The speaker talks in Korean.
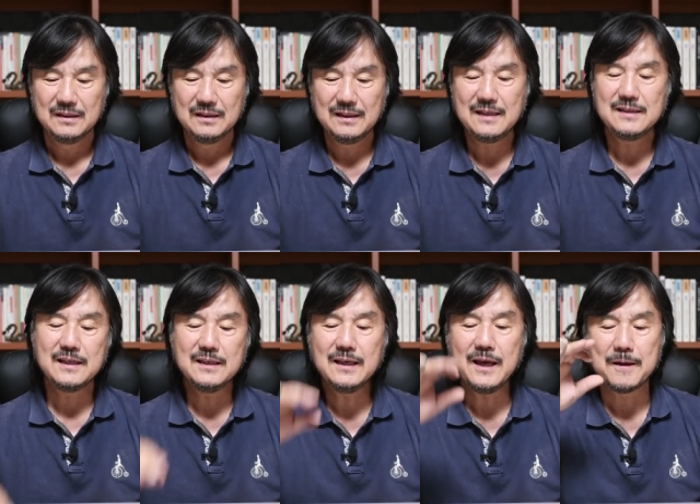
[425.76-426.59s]
근데 이제
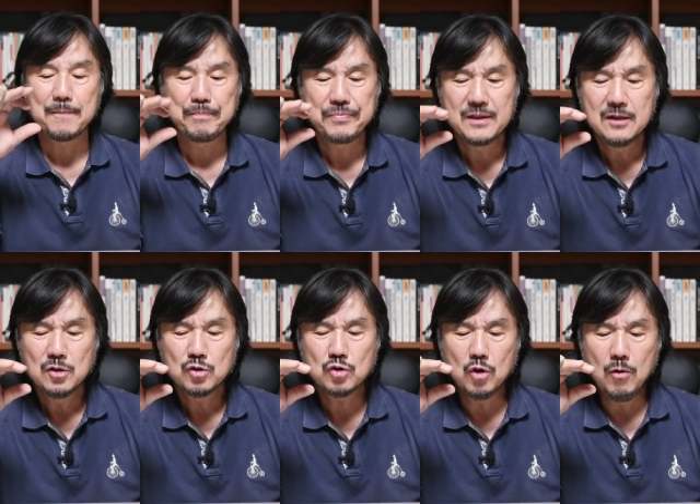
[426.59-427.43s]
이게
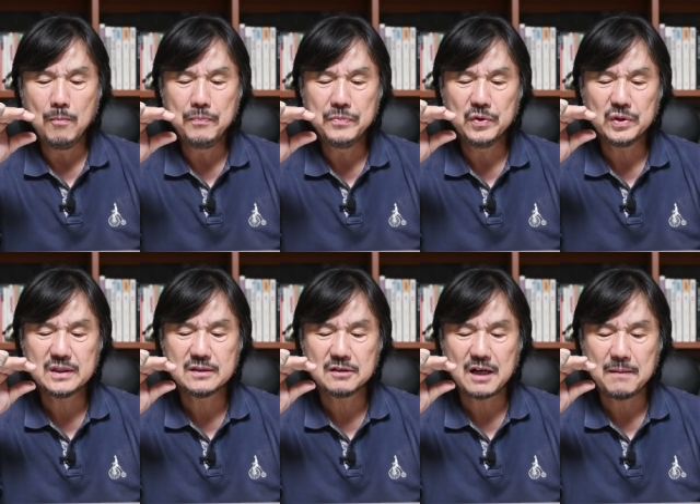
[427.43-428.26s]
좀 더
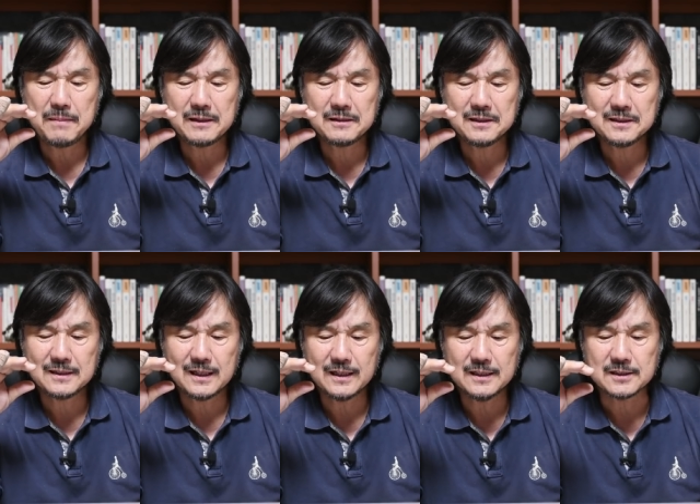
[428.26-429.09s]

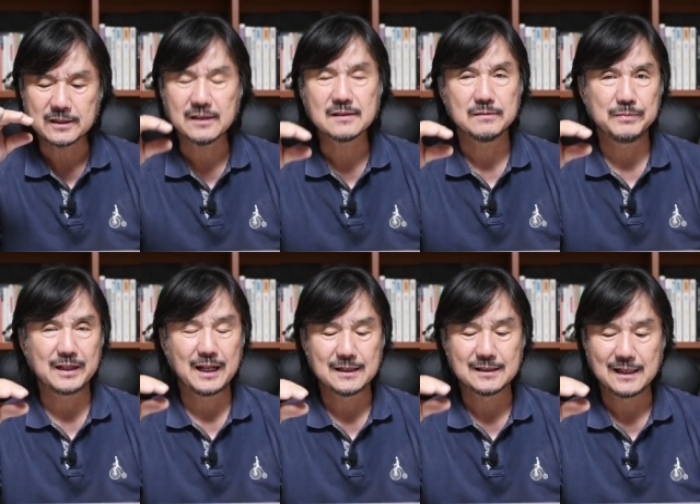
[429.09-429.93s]
드라마틱하게 찍혔으면
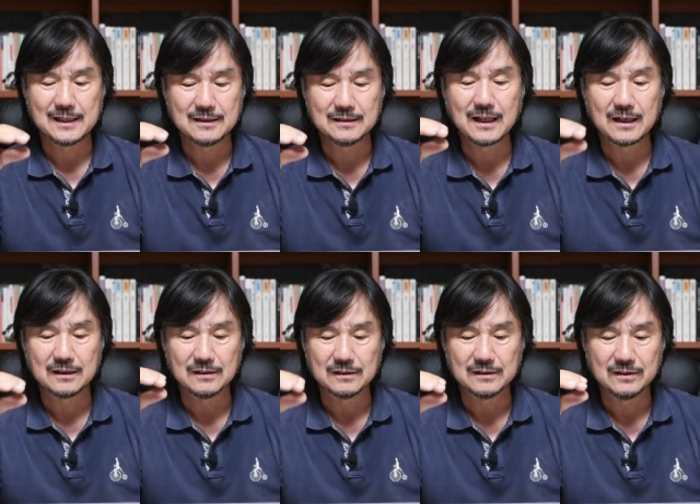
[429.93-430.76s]
하는 생각이 든다는
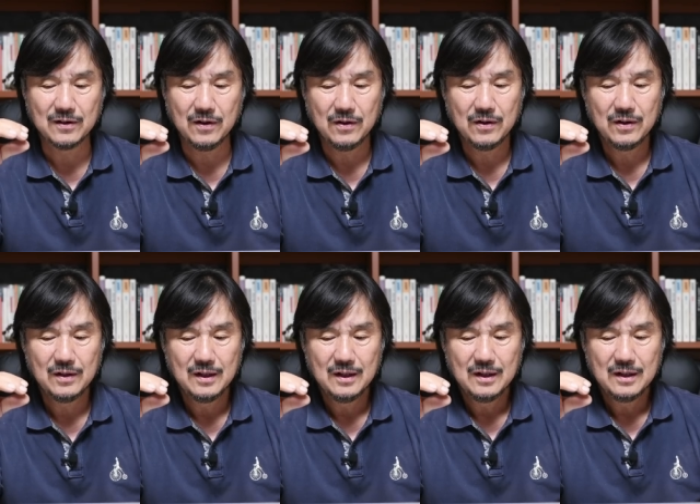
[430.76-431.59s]
거거든요.
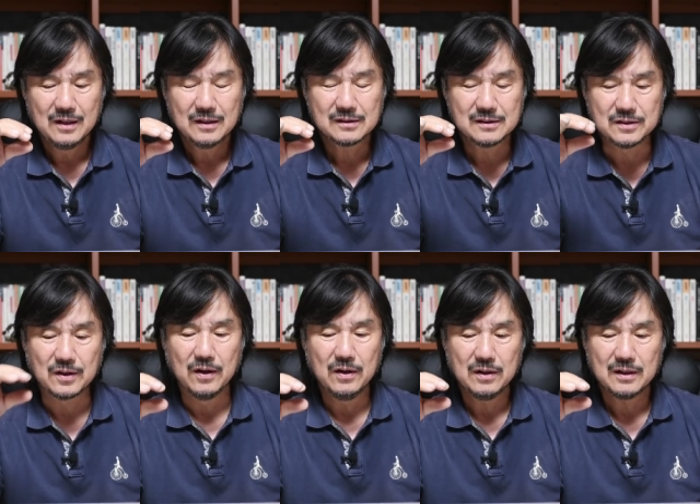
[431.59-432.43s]

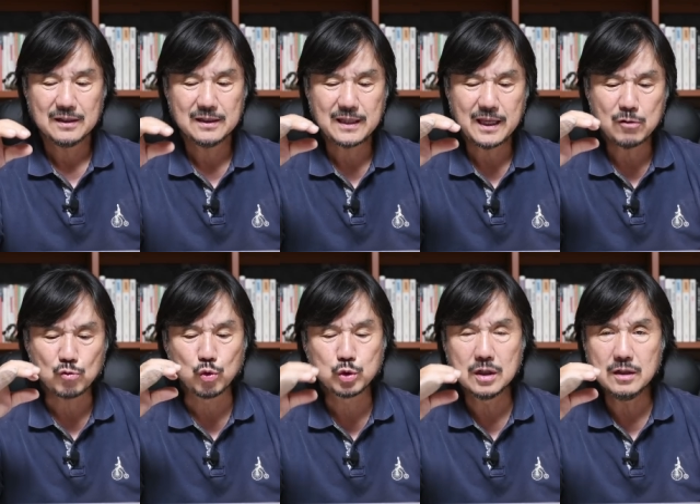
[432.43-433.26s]
그죠? 이게 되게
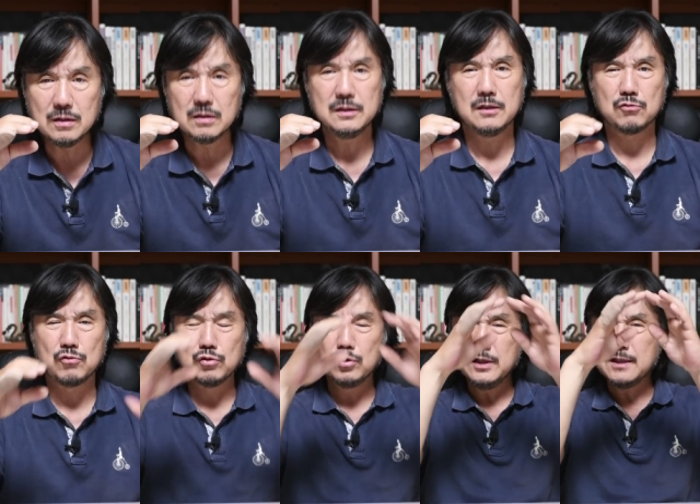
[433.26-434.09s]
구성이,
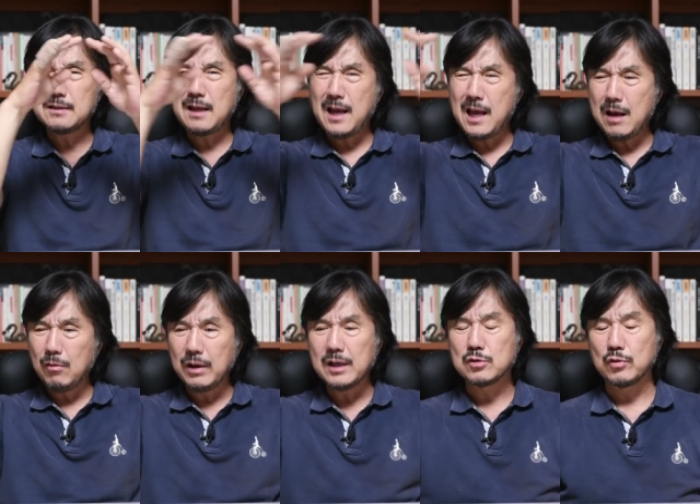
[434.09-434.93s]
구성이
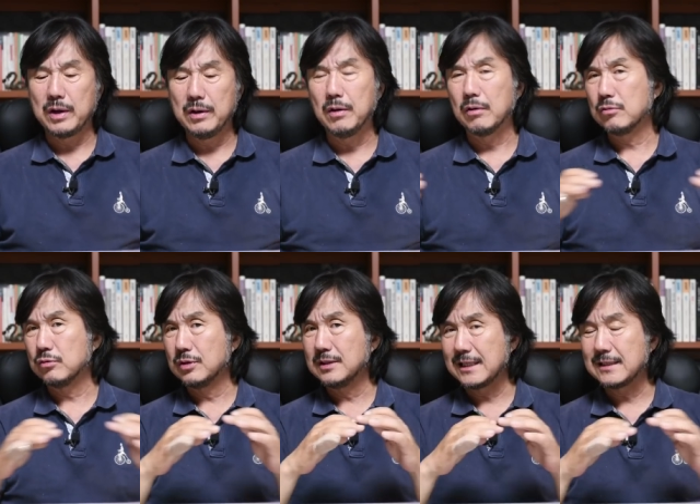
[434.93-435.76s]
탁월하게 좋아요.
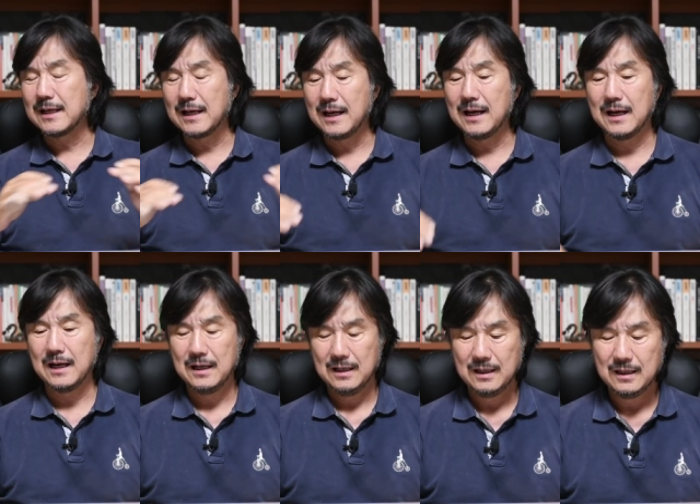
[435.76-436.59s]
구성
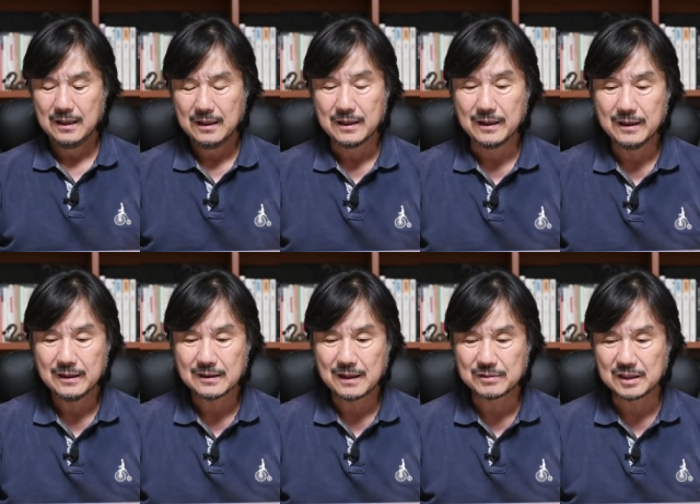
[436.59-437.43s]
자체가. 예?
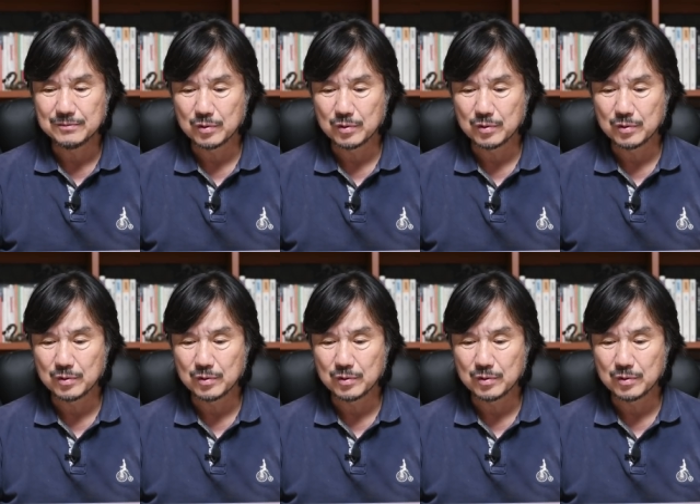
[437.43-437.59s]
다음 사진